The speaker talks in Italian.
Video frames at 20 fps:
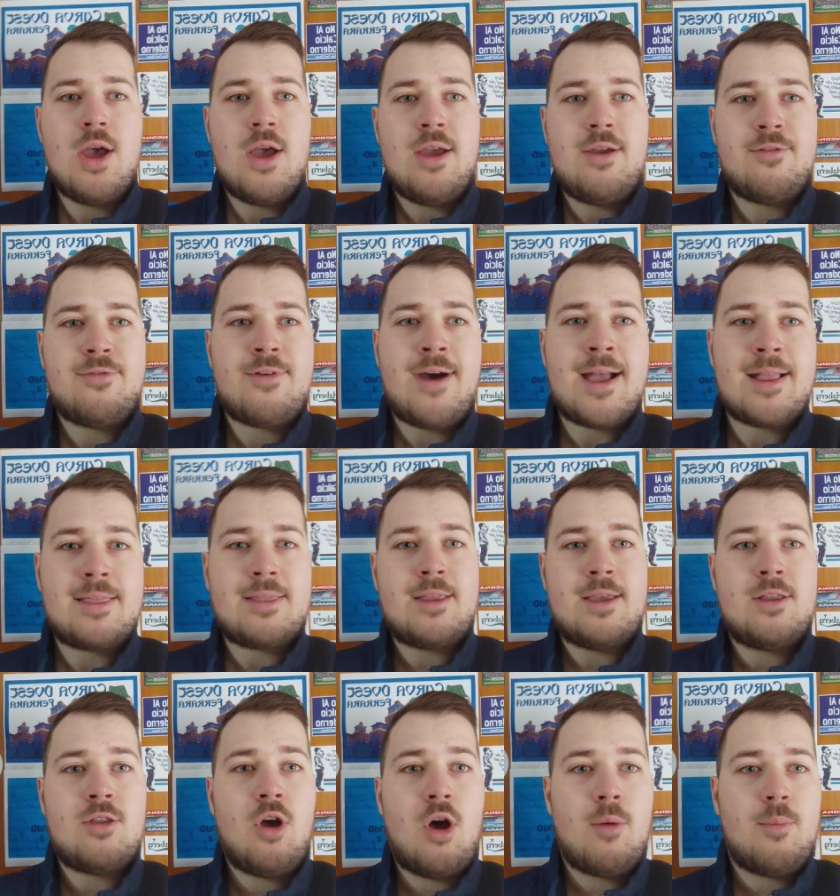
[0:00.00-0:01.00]

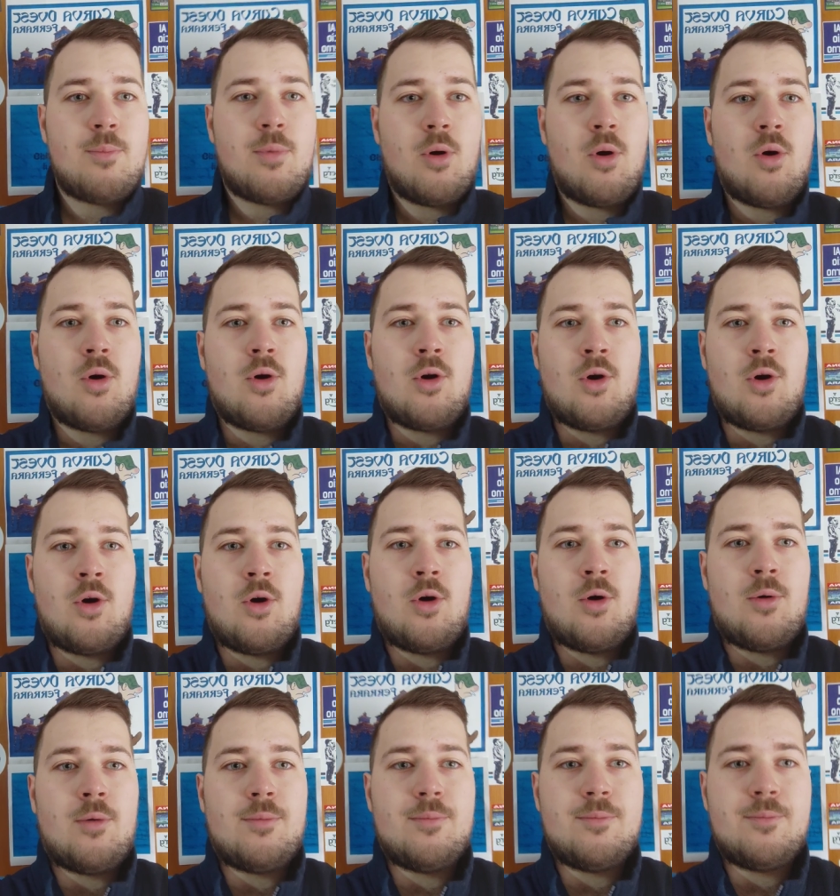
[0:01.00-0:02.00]
Infatti,
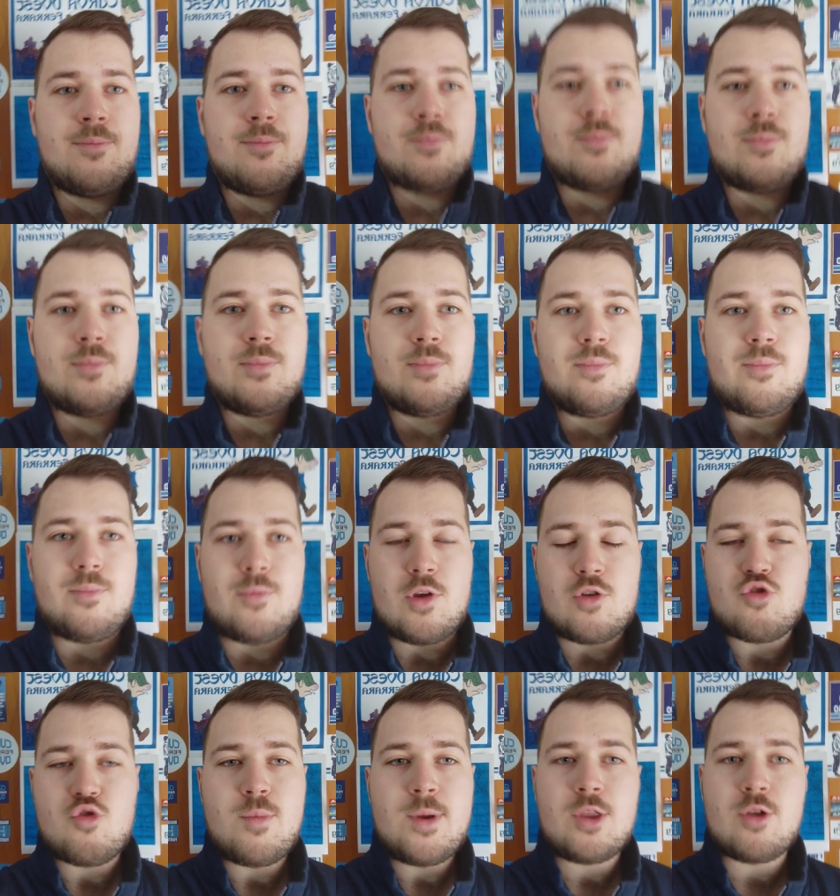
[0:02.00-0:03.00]
dopo, mm,
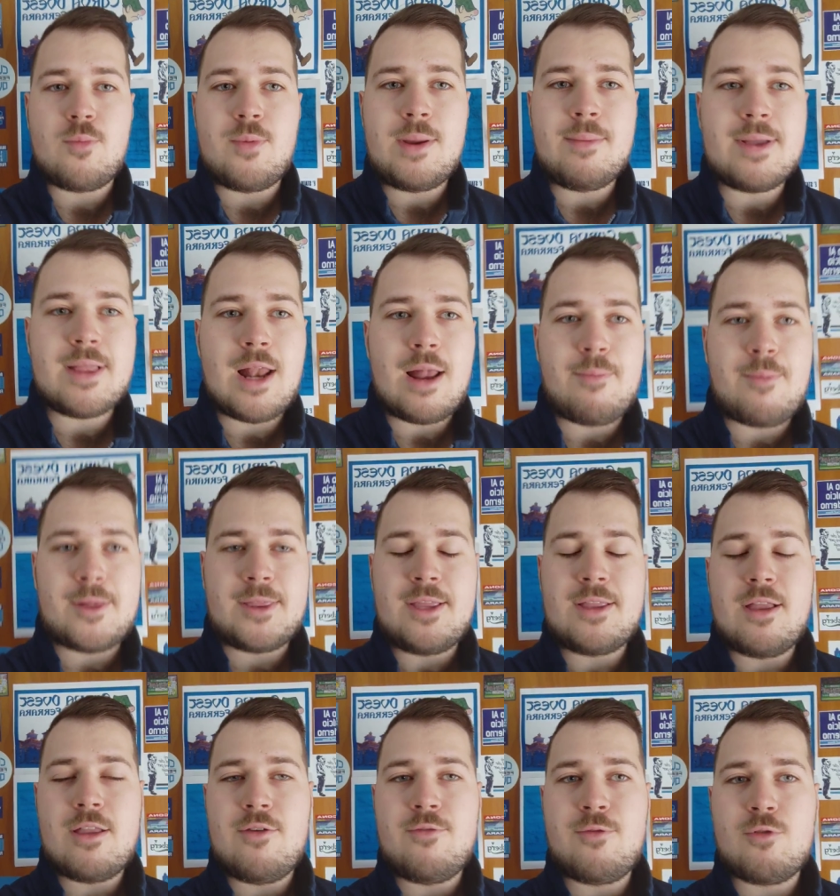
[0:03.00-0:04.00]
subito prima della
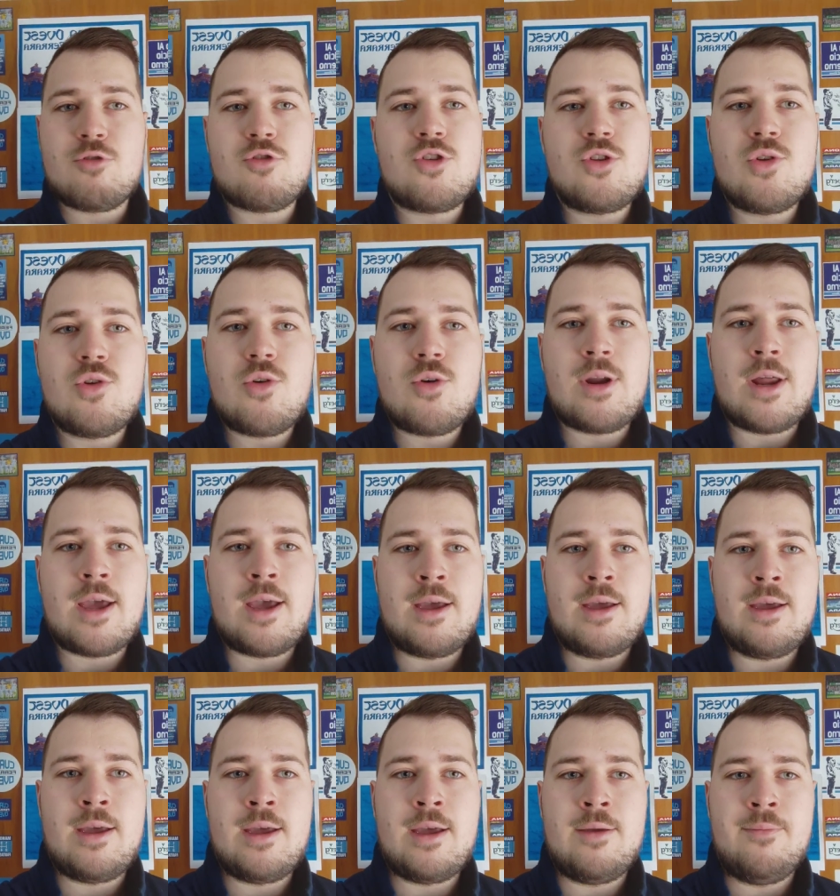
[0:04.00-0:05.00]
partita di Frosinone,
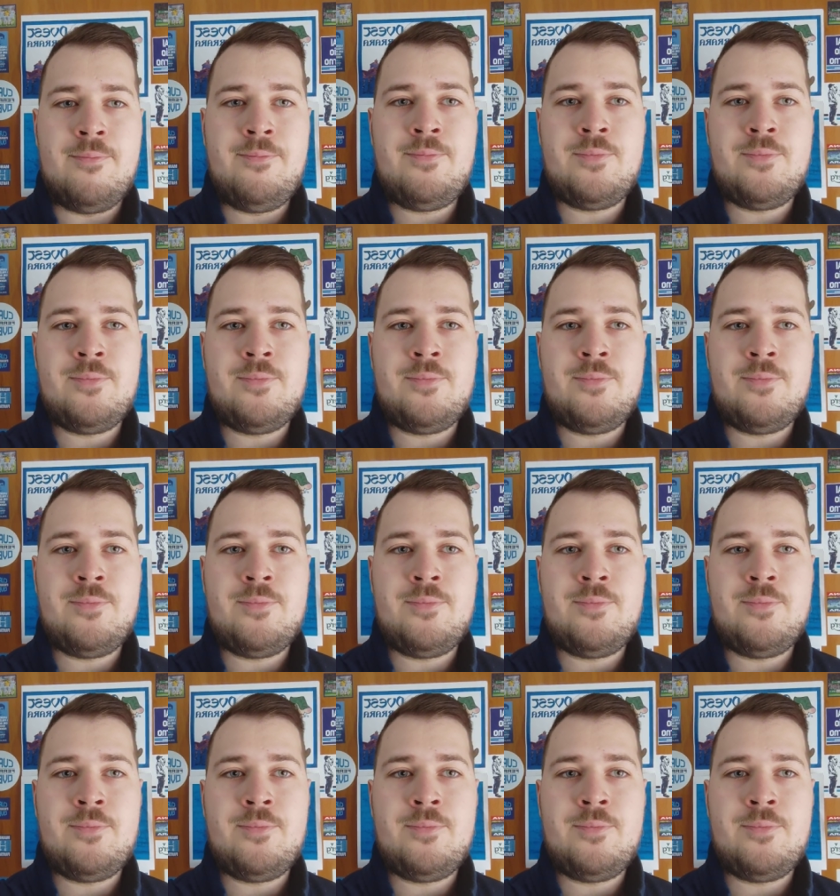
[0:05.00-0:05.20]
eh,